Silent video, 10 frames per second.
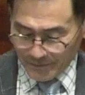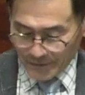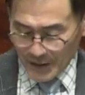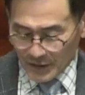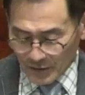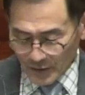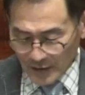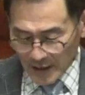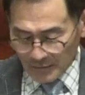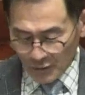친구여
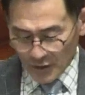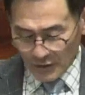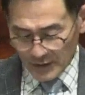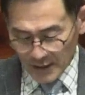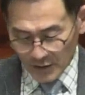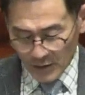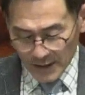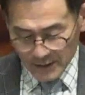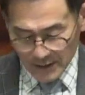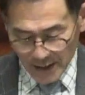내가 무엇을 하려고
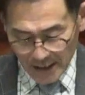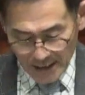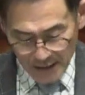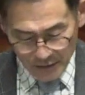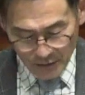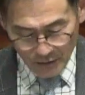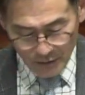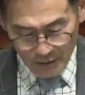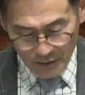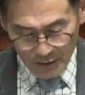왔는지 행하라
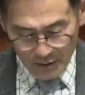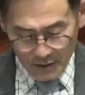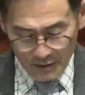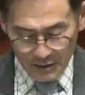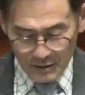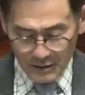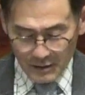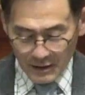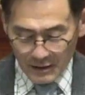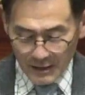하시고
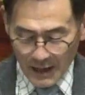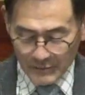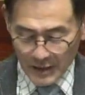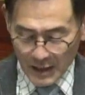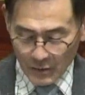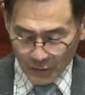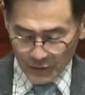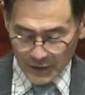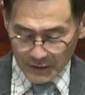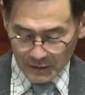함께 온
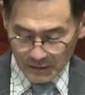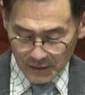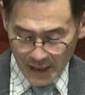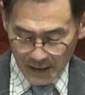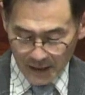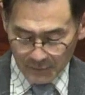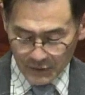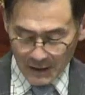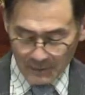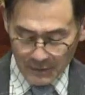자들에게
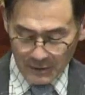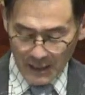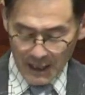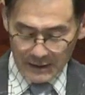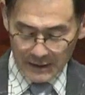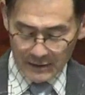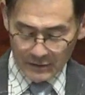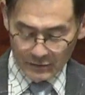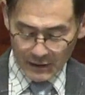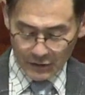붙잡혀 가시는
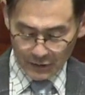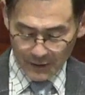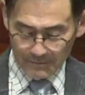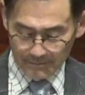우리 주님.